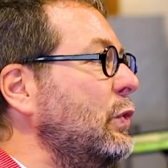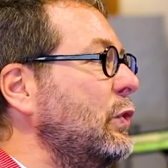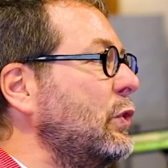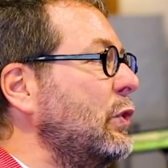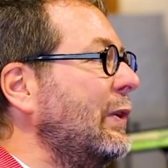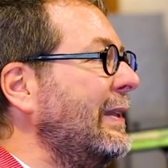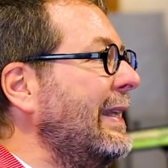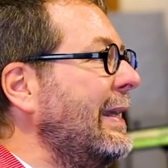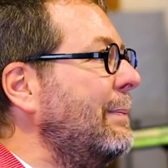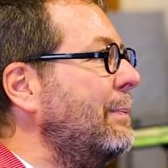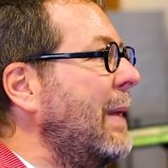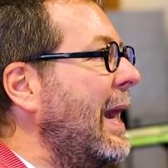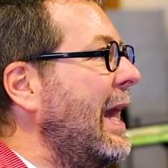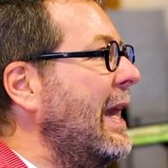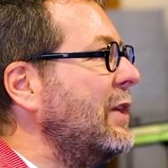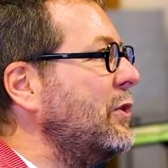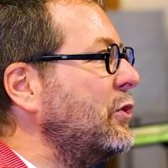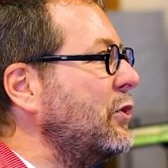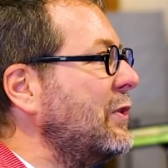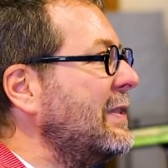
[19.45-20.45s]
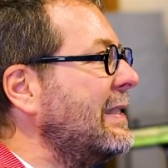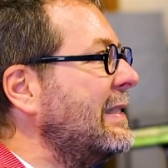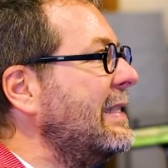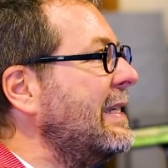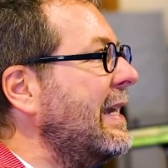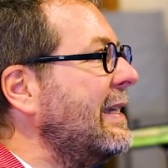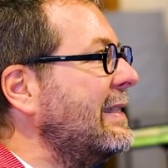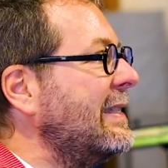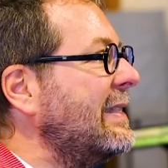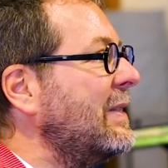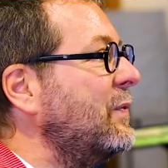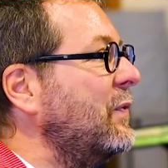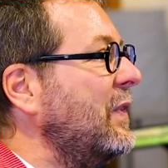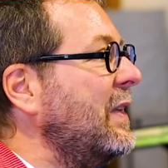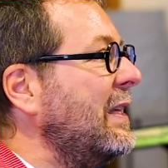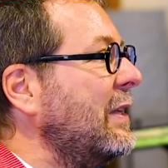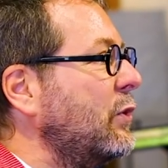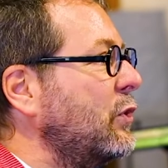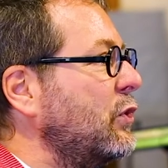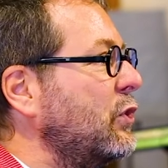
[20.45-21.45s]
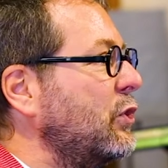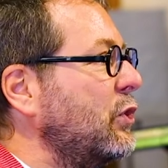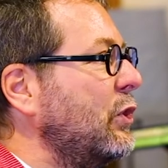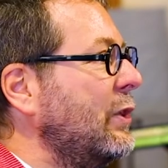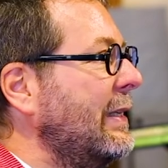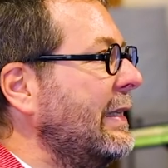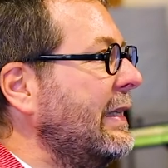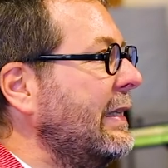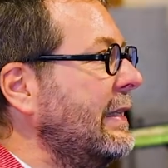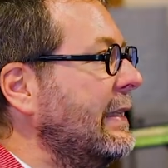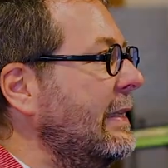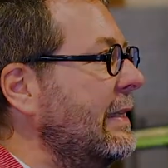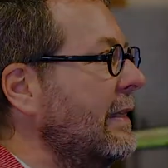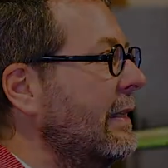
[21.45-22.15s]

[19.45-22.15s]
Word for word: sur des bases scientifiques solides.